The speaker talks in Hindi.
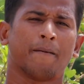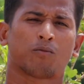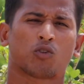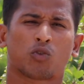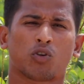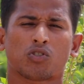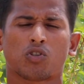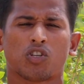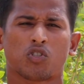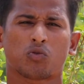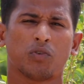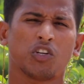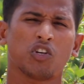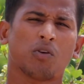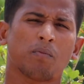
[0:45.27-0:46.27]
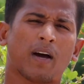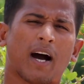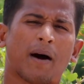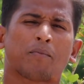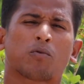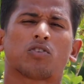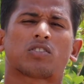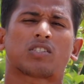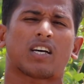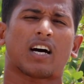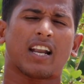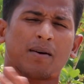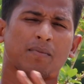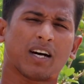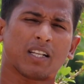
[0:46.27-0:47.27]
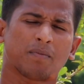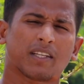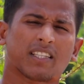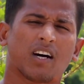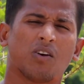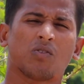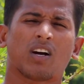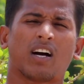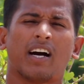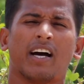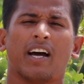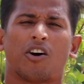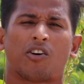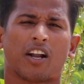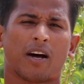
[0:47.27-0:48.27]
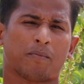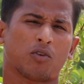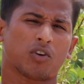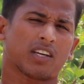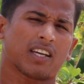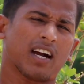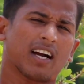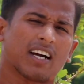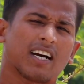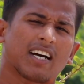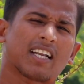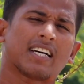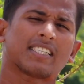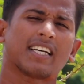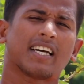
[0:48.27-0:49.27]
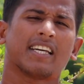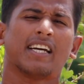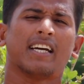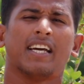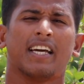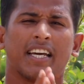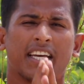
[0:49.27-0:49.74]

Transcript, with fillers: तो दोस्तों इस वीडियो में आपको सारा बात बताऊंगा और आपको क्या खाना चाहिए